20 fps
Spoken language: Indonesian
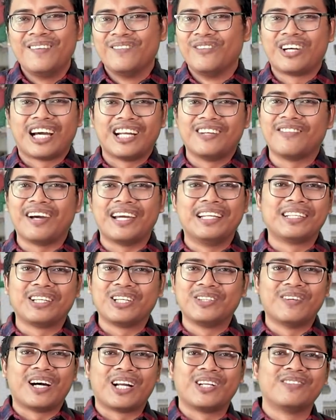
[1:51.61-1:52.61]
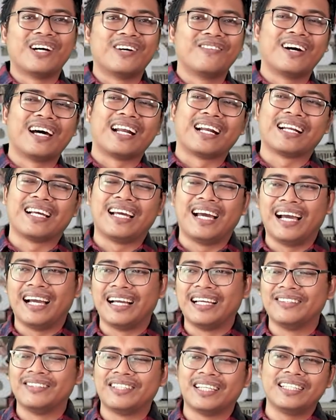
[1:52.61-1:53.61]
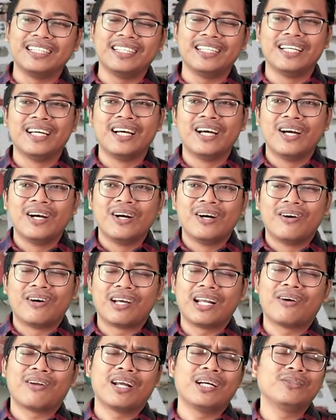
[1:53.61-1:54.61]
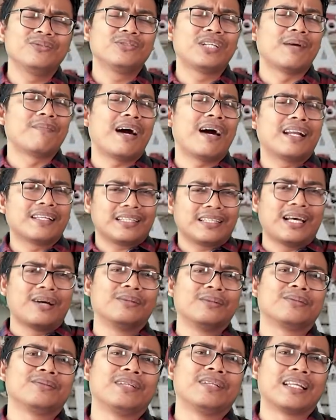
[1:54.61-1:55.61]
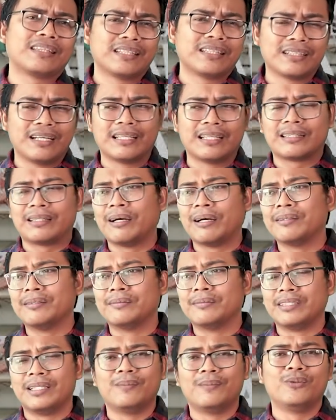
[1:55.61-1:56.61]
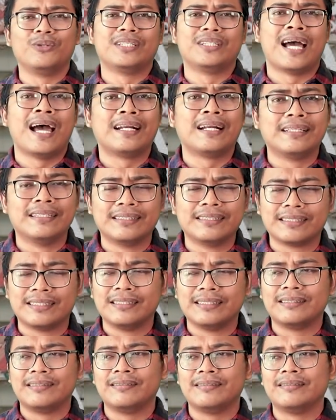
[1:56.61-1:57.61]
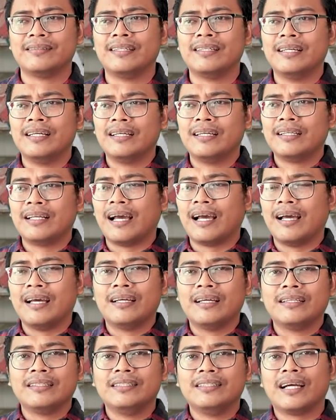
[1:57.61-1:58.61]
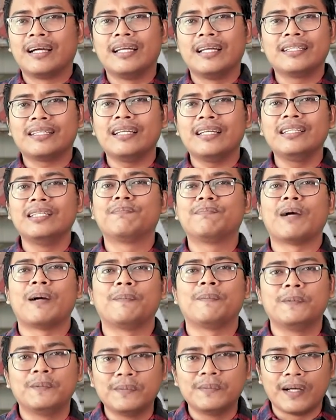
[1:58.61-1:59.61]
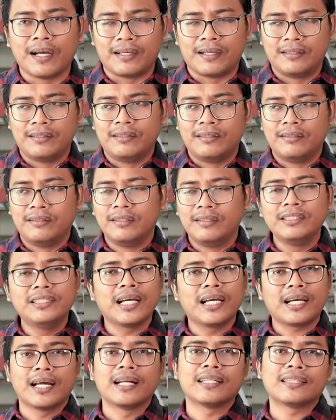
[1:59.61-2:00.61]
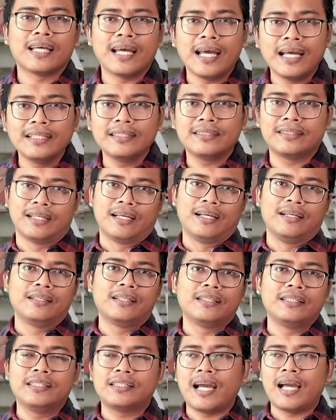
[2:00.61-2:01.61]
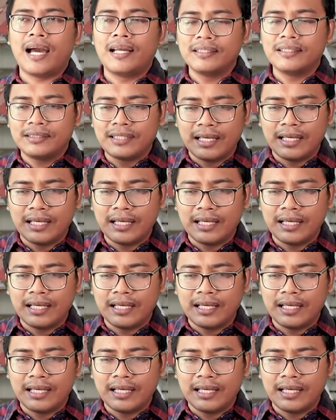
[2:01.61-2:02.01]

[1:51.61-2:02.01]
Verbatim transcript: bukan main ke rumah-rumah warga gitu. Jadi orang-orang juga males lah untuk datang atau nemuin Anies gitu. Nah, jangankan di Papua, di Jakarta aja ketika Anies